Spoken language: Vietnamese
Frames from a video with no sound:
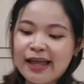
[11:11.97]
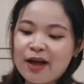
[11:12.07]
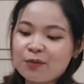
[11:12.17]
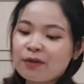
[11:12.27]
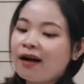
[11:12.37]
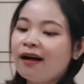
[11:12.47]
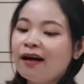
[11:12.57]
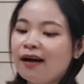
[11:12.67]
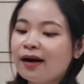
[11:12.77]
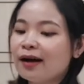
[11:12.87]
không
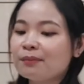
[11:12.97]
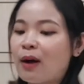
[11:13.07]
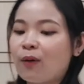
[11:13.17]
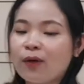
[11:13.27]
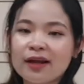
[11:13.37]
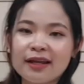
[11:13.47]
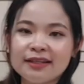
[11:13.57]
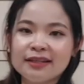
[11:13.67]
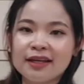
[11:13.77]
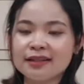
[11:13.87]
có ờ, màu hay là
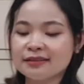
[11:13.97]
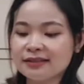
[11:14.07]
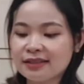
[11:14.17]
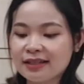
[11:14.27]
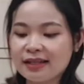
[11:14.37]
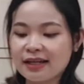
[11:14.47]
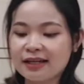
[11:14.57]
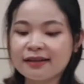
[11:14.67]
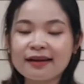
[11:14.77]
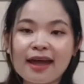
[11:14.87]
gì hết
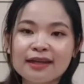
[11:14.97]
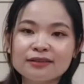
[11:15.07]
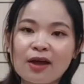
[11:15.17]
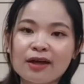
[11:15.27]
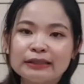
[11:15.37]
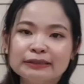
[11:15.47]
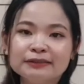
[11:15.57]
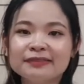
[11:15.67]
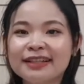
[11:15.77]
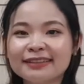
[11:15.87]
à, rất là an toàn
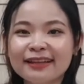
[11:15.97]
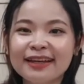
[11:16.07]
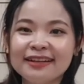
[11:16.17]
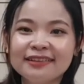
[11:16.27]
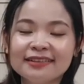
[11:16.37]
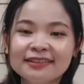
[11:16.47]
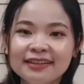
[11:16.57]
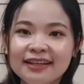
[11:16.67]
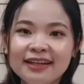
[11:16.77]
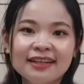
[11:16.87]
và thân thiện nữa
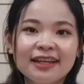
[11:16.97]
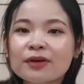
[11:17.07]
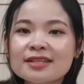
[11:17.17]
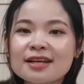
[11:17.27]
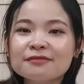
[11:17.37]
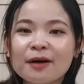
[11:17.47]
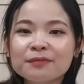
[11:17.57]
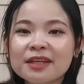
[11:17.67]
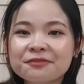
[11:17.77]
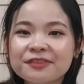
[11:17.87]
một cái sản
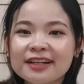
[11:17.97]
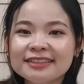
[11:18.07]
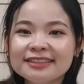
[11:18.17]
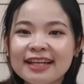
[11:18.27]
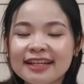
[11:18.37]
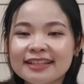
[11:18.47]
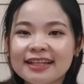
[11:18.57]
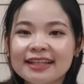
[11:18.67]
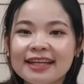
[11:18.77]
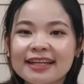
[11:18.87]
phẩm tuyệt vời như vậy
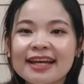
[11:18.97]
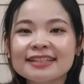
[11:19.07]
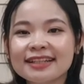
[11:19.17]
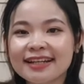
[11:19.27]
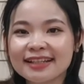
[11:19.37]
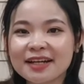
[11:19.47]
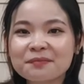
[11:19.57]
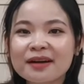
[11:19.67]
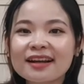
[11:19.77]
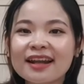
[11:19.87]
thì các anh chị đang
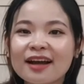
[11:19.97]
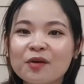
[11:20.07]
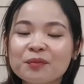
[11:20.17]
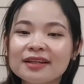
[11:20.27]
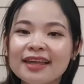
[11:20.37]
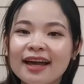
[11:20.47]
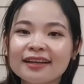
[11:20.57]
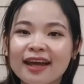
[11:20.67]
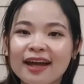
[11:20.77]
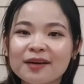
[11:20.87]
thắc mắc là không biết
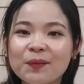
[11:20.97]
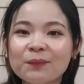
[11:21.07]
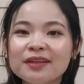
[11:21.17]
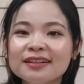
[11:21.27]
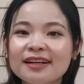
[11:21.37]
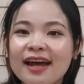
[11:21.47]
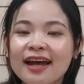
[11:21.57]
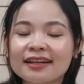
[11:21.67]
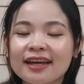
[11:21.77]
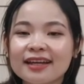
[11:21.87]
giá cả cũng như
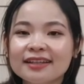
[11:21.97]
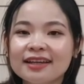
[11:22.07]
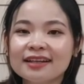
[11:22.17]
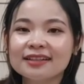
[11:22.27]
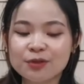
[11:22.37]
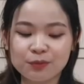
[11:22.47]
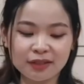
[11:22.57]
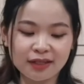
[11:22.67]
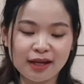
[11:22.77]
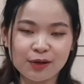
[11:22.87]
là cái uh, sử dụng như
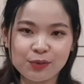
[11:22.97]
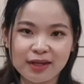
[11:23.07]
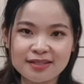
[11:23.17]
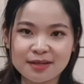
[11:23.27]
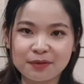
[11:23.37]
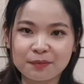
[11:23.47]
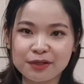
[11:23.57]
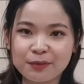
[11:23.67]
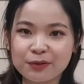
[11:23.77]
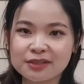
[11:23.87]
thế nào thì em sẽ bật
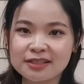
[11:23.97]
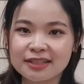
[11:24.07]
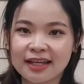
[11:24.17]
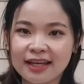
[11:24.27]
mới cho mọi người